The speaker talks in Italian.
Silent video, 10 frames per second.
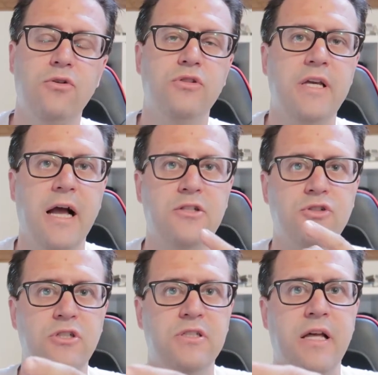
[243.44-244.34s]
io lo
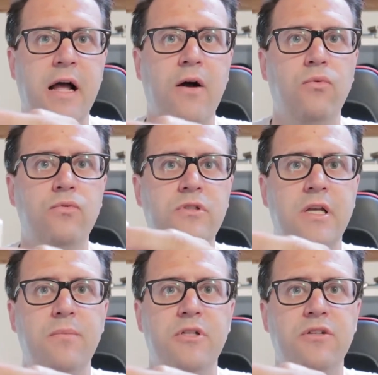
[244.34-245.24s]
schiaccio ci sarà un
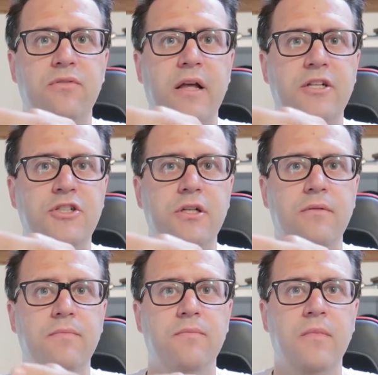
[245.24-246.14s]
semplice
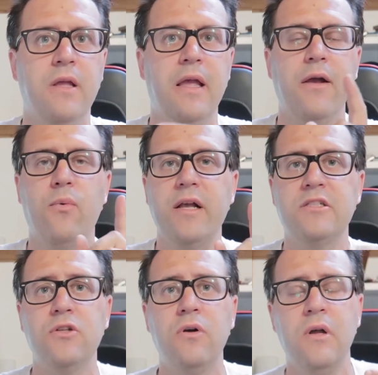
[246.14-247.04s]
flash e
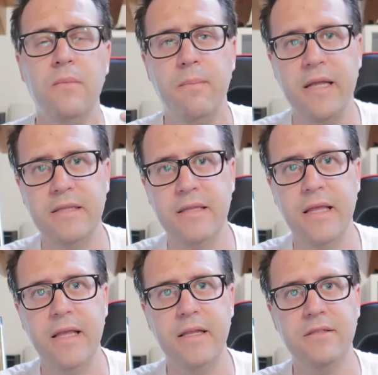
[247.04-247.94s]
questo
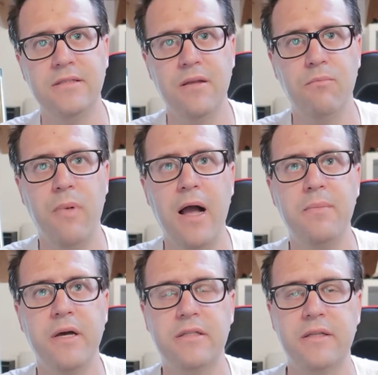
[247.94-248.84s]
mette in stand
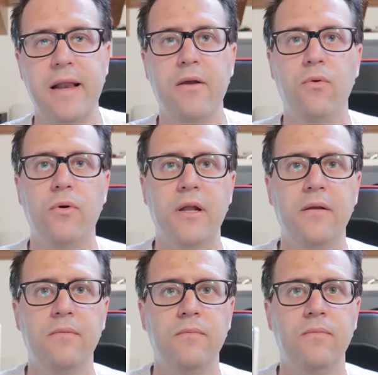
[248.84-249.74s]
by per 3
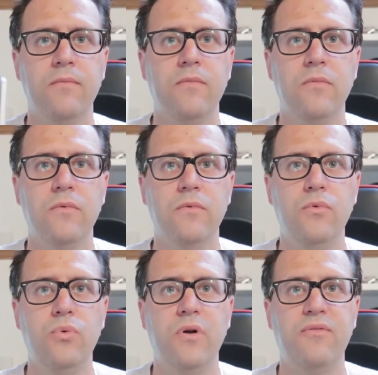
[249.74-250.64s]
ore,
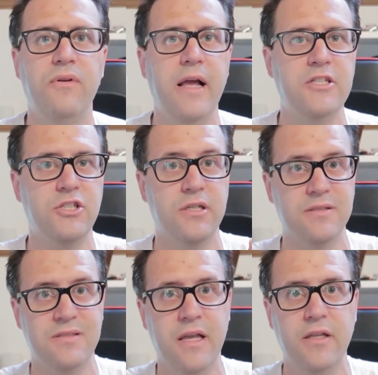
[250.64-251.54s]
2 flash
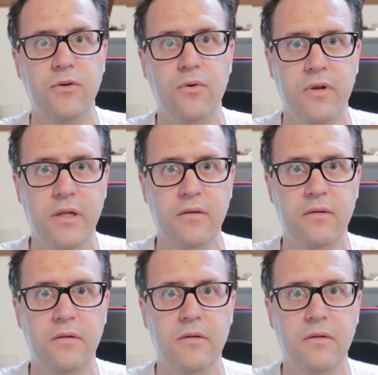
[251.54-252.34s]
6 ore,